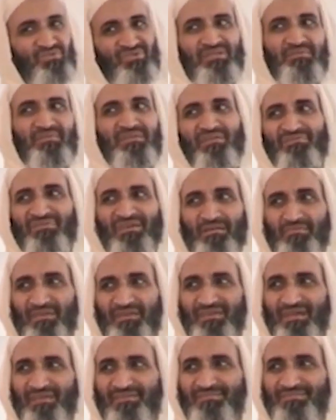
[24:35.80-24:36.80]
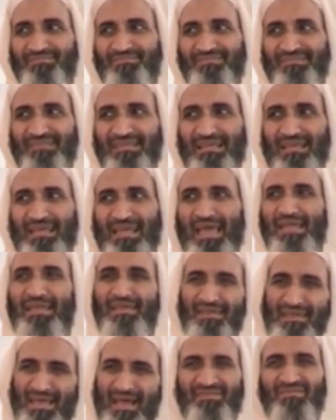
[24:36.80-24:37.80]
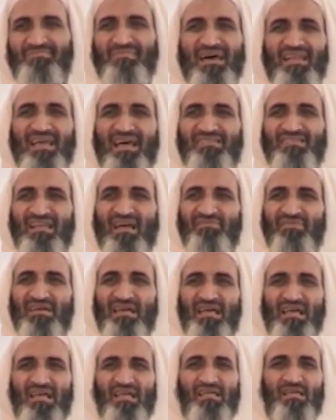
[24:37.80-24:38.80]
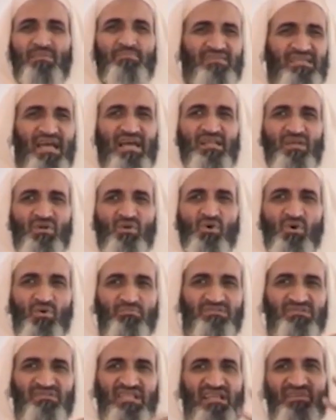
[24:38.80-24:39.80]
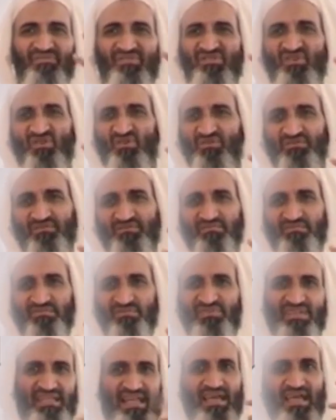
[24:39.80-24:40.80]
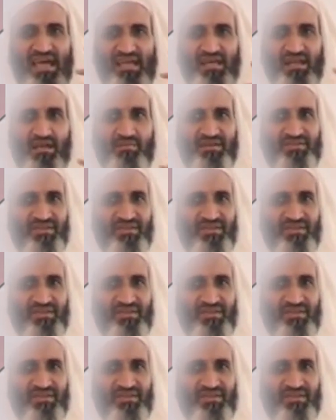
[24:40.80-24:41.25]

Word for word: المسلمين في رمضان الناس مع الأسف يبتلعهم التلفزيون في ليالي